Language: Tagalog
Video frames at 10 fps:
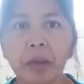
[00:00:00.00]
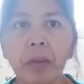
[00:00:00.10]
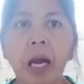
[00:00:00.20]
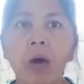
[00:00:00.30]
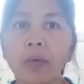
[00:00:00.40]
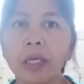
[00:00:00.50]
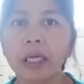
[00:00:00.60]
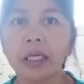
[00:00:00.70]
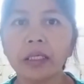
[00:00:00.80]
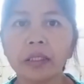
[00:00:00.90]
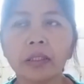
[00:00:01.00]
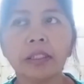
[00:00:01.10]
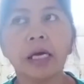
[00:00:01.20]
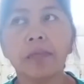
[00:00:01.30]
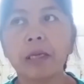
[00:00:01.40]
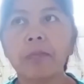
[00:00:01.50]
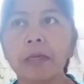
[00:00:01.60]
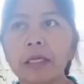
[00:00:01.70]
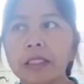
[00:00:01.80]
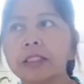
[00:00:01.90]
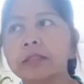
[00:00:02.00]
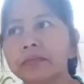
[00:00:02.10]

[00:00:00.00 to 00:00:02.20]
Makauwi na rin sa Pilipinas